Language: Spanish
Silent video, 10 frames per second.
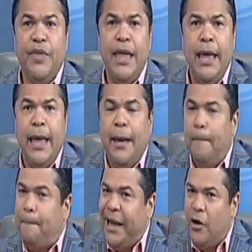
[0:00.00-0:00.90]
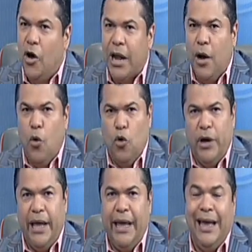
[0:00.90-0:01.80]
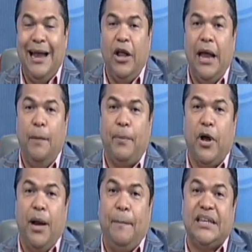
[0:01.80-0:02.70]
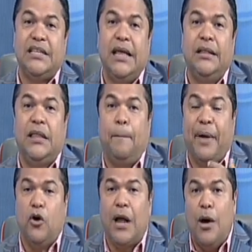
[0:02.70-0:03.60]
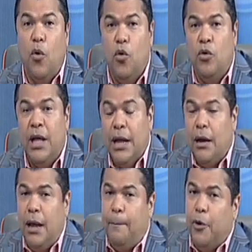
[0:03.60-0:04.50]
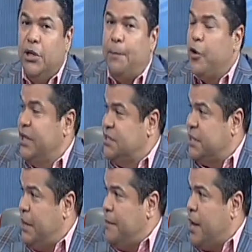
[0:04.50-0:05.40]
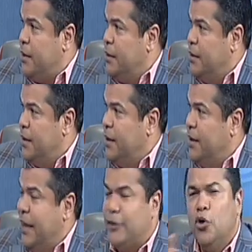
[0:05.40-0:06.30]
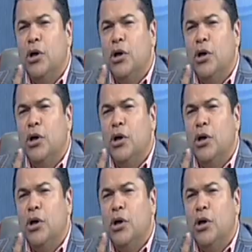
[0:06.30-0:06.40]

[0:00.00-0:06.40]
Que María Peor aún, eh, el, presidente peor aún le pone por encima y esto,